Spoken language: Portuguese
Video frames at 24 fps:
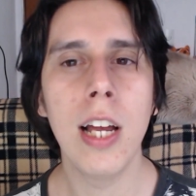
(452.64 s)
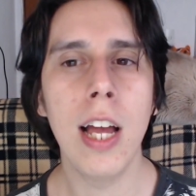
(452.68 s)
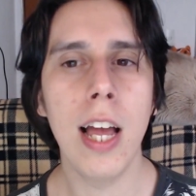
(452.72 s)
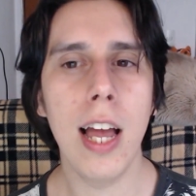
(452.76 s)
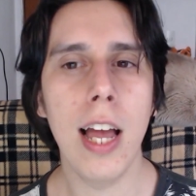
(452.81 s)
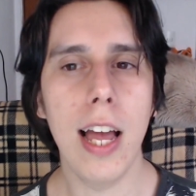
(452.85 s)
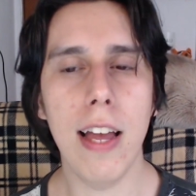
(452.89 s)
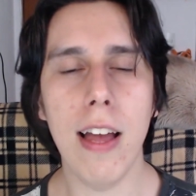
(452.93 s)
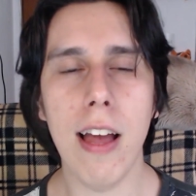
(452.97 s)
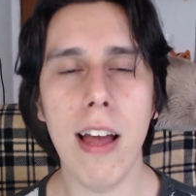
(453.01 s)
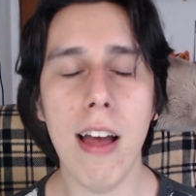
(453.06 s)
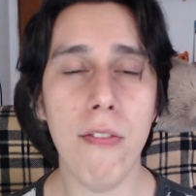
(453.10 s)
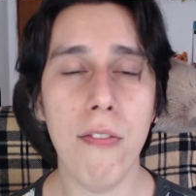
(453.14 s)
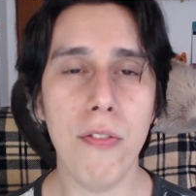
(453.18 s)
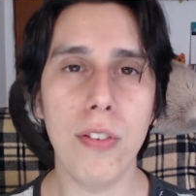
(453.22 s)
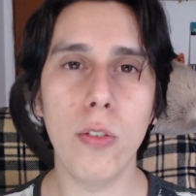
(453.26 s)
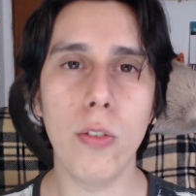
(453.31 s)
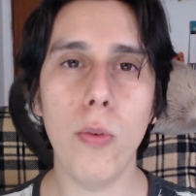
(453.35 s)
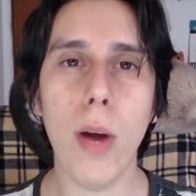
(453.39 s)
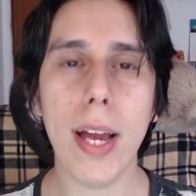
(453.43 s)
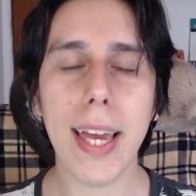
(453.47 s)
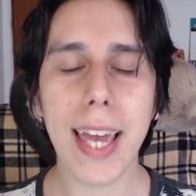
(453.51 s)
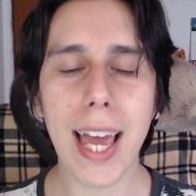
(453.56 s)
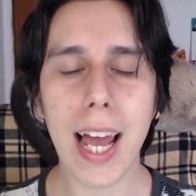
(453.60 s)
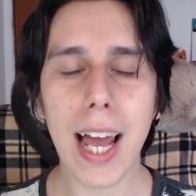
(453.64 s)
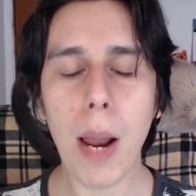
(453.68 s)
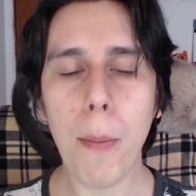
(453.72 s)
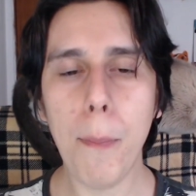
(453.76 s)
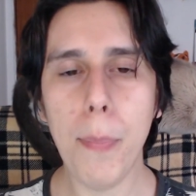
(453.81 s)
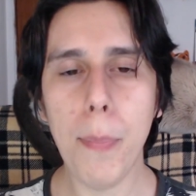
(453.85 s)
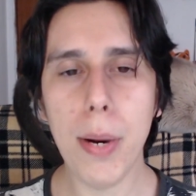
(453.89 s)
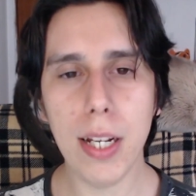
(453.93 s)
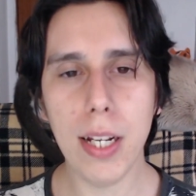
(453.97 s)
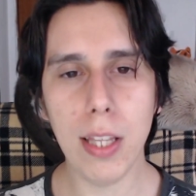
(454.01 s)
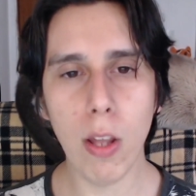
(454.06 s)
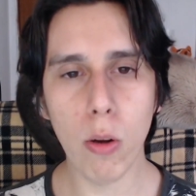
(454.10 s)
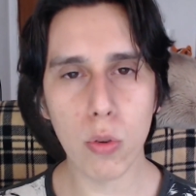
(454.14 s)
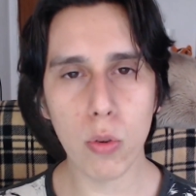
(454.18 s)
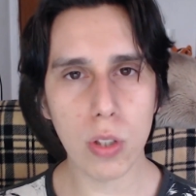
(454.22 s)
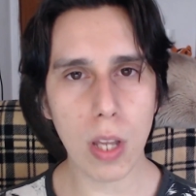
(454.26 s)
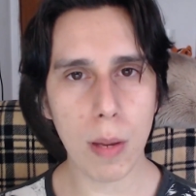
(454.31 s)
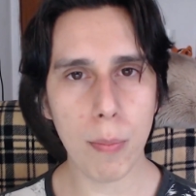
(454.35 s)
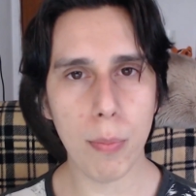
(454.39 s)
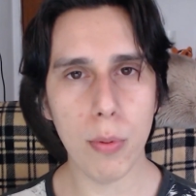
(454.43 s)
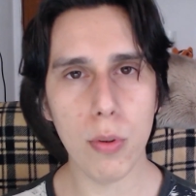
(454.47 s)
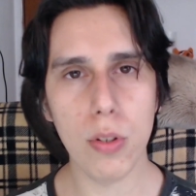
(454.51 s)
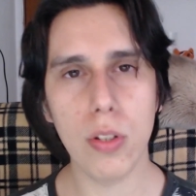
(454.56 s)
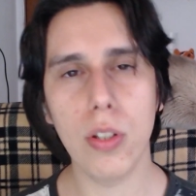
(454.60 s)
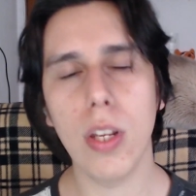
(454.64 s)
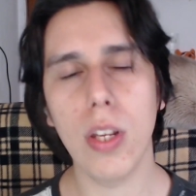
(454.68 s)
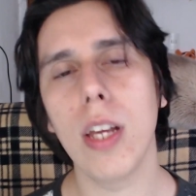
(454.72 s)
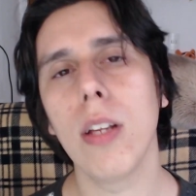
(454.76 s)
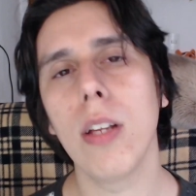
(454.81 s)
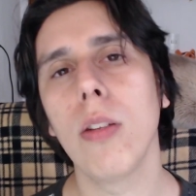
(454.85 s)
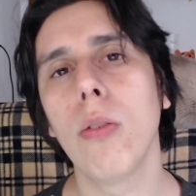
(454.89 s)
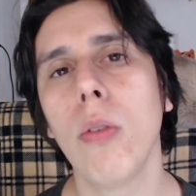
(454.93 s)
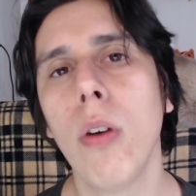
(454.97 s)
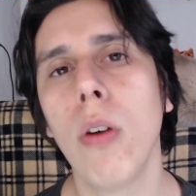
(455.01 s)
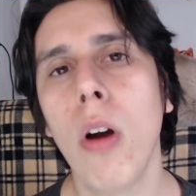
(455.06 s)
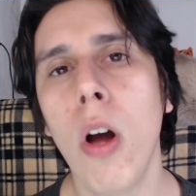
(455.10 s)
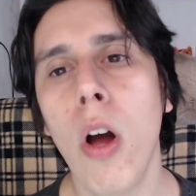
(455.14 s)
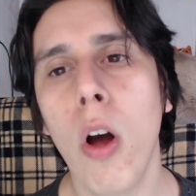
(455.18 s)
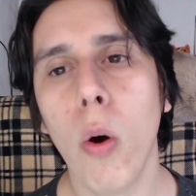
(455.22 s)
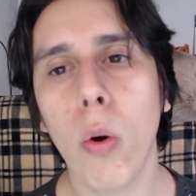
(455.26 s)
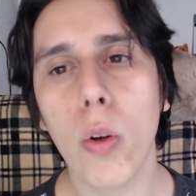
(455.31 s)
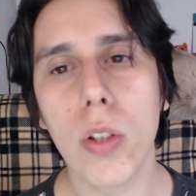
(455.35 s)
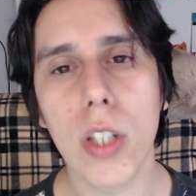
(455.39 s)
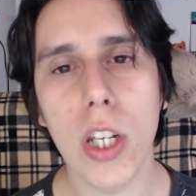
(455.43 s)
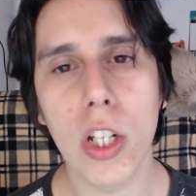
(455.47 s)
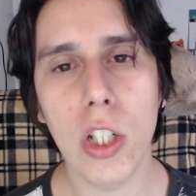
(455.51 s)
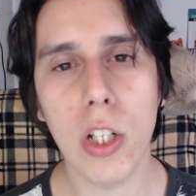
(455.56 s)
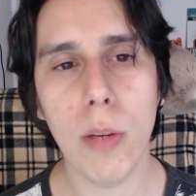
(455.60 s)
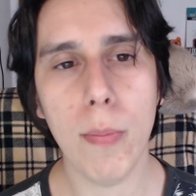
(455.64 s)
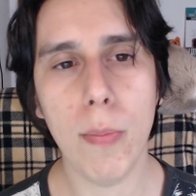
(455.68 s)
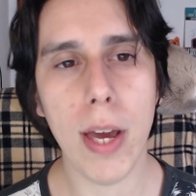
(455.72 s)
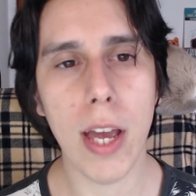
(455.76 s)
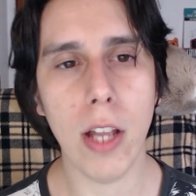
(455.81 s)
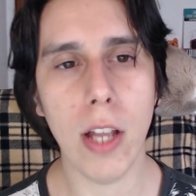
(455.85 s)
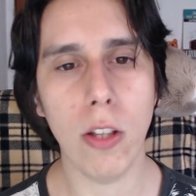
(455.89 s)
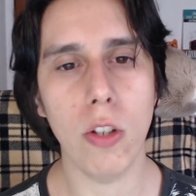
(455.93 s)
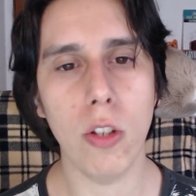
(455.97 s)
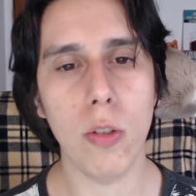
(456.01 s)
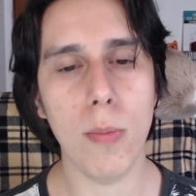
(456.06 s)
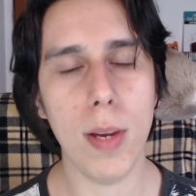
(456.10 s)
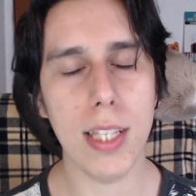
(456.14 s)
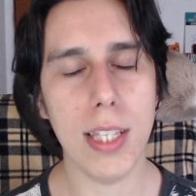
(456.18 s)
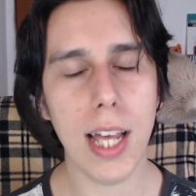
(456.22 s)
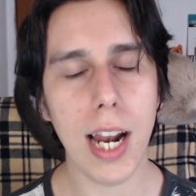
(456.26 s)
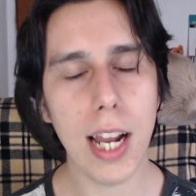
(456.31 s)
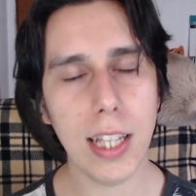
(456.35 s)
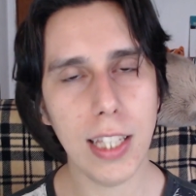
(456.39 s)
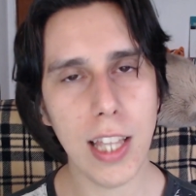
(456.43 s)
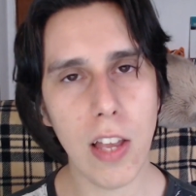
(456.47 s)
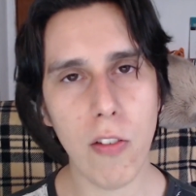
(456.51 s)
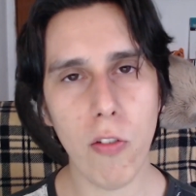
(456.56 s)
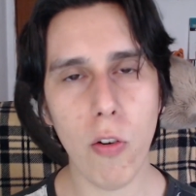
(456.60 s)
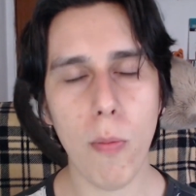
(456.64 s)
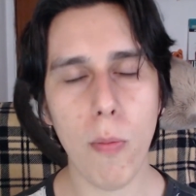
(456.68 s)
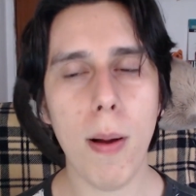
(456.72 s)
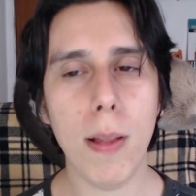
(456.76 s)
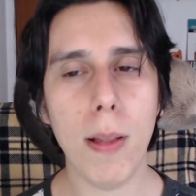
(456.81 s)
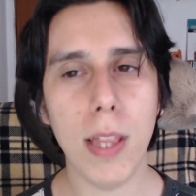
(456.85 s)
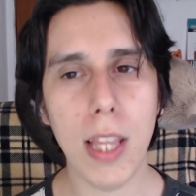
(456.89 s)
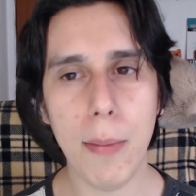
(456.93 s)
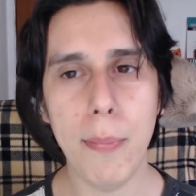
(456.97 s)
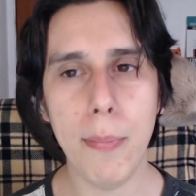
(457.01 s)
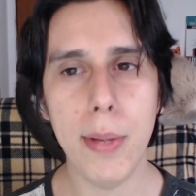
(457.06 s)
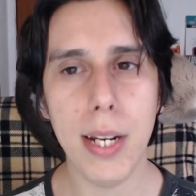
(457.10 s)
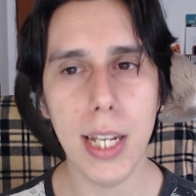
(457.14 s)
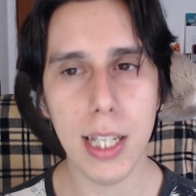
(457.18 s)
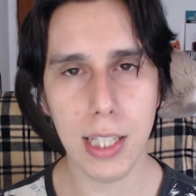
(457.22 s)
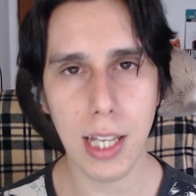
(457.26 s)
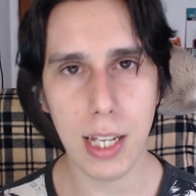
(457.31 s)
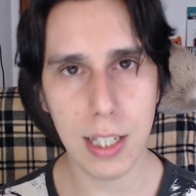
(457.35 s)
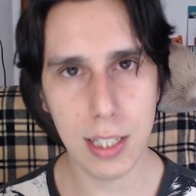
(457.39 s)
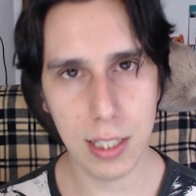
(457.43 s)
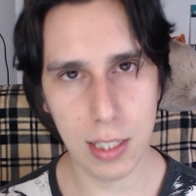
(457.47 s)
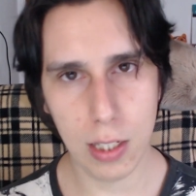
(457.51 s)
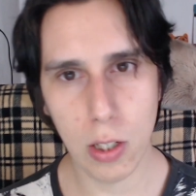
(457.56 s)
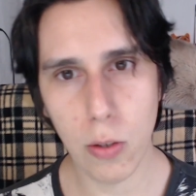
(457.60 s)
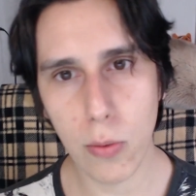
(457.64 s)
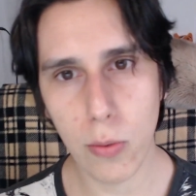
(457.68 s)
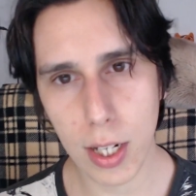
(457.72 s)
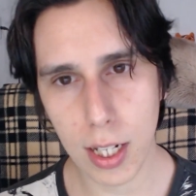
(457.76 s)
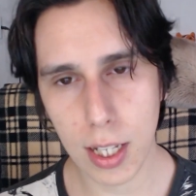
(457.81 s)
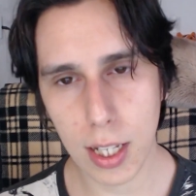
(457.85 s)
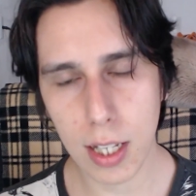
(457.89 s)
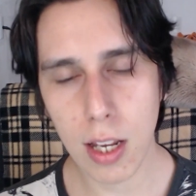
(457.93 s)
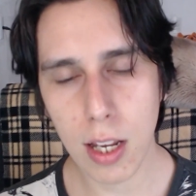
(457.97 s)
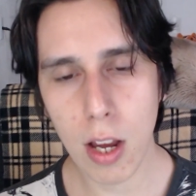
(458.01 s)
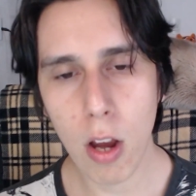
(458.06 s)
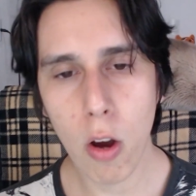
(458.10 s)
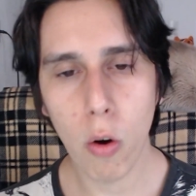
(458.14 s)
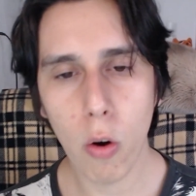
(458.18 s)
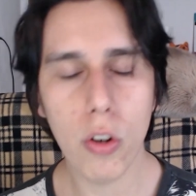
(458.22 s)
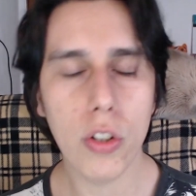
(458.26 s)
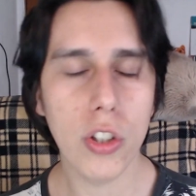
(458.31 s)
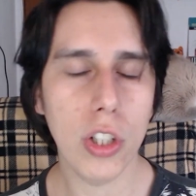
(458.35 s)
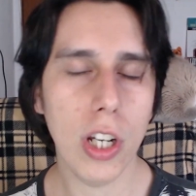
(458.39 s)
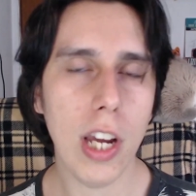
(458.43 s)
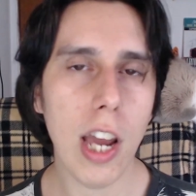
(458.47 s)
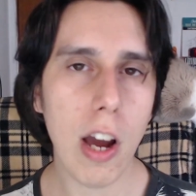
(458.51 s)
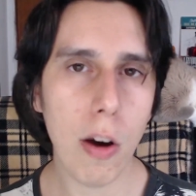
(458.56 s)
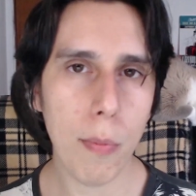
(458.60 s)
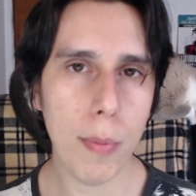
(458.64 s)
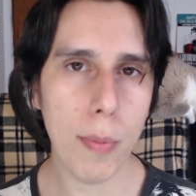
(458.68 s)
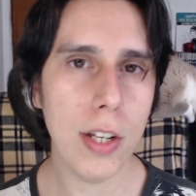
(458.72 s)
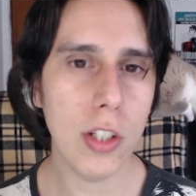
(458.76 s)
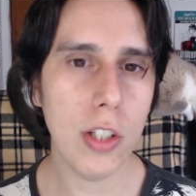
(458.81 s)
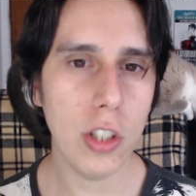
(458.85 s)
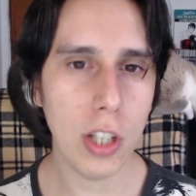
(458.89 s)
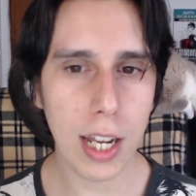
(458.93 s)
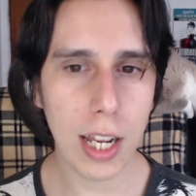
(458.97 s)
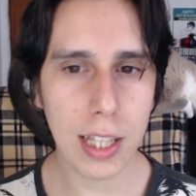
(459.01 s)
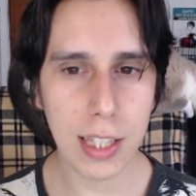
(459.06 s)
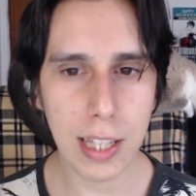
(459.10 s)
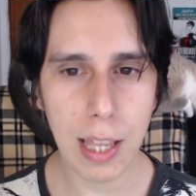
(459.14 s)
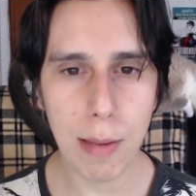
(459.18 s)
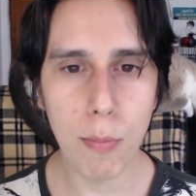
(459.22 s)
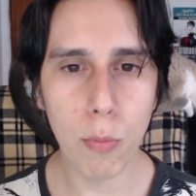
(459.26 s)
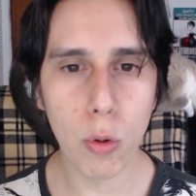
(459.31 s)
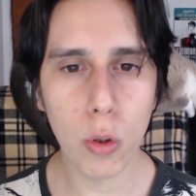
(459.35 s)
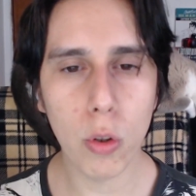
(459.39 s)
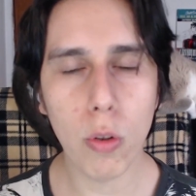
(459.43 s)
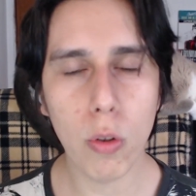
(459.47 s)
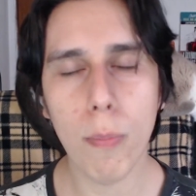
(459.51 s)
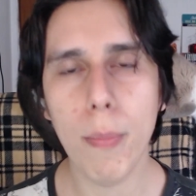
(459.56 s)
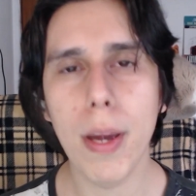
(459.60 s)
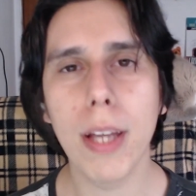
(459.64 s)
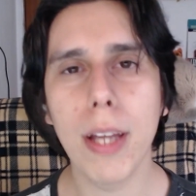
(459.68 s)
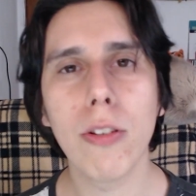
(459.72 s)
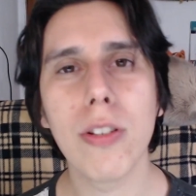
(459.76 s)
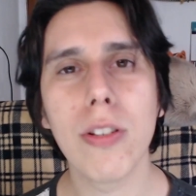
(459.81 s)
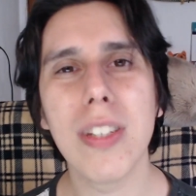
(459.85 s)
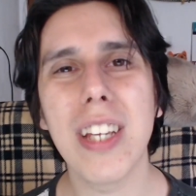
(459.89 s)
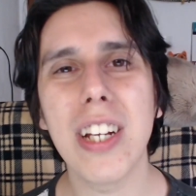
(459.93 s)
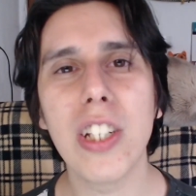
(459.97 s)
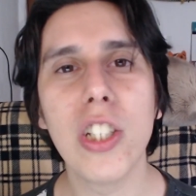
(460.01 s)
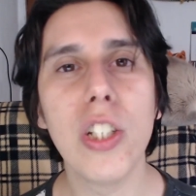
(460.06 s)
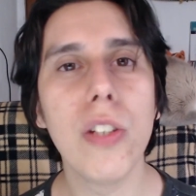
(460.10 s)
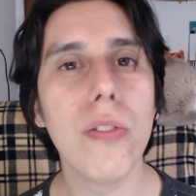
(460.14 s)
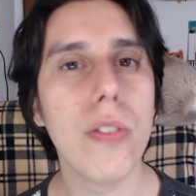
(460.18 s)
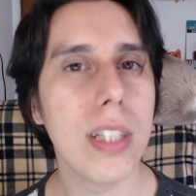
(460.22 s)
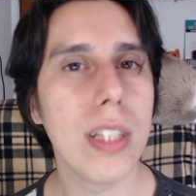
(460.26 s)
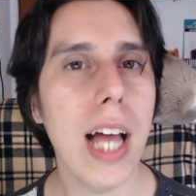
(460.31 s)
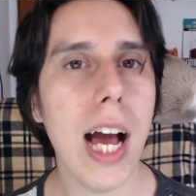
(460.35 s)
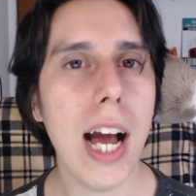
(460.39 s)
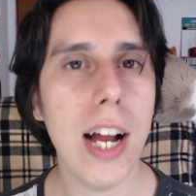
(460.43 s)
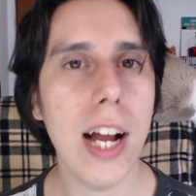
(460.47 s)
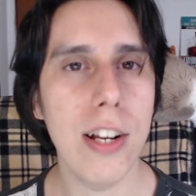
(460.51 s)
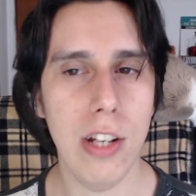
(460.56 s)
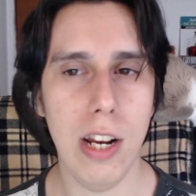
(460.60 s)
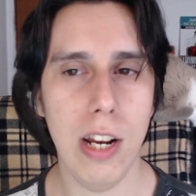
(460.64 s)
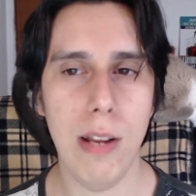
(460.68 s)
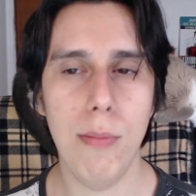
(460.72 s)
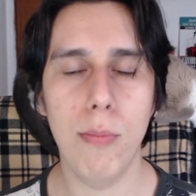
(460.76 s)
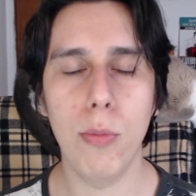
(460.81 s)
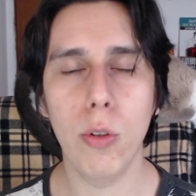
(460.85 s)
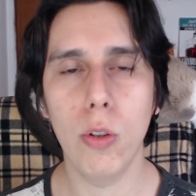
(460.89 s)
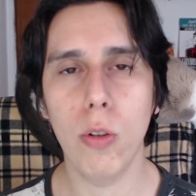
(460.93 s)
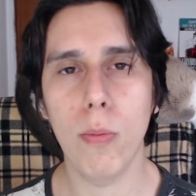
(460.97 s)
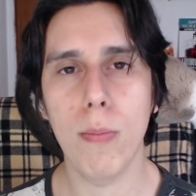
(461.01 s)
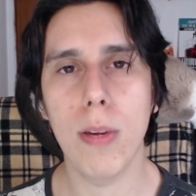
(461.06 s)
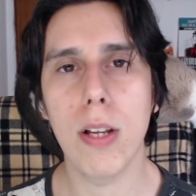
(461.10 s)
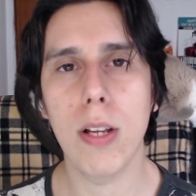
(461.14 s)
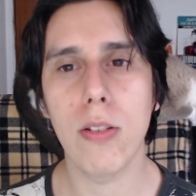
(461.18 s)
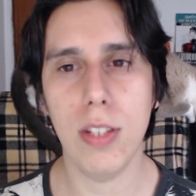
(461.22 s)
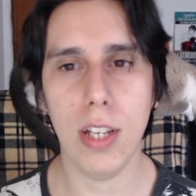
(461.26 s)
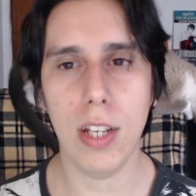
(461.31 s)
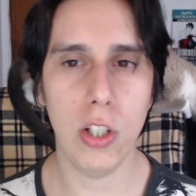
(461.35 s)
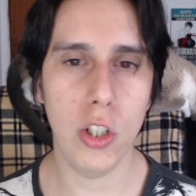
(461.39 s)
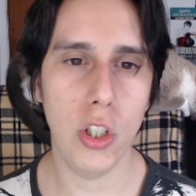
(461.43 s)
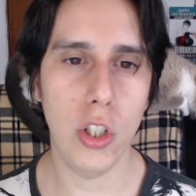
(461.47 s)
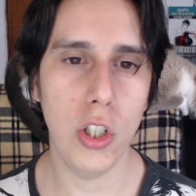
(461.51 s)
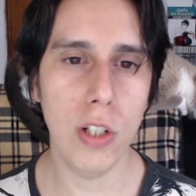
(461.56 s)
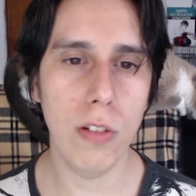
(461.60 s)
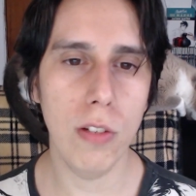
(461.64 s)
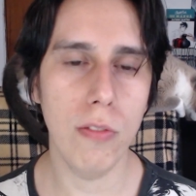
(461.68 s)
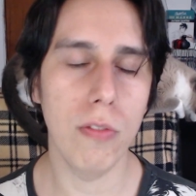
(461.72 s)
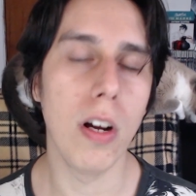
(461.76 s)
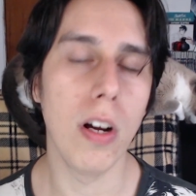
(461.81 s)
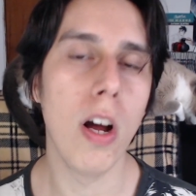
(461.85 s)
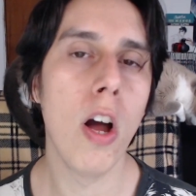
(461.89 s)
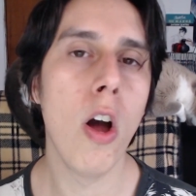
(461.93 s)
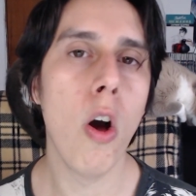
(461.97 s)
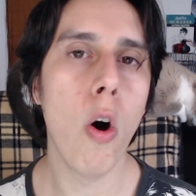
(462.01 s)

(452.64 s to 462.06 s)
É, enfim, não é que ela perdeu 100% os sentimentos, mas ela teve uma debilitação ali, onde realmente ela tem muito menos atividade, ela é muito menos ativa,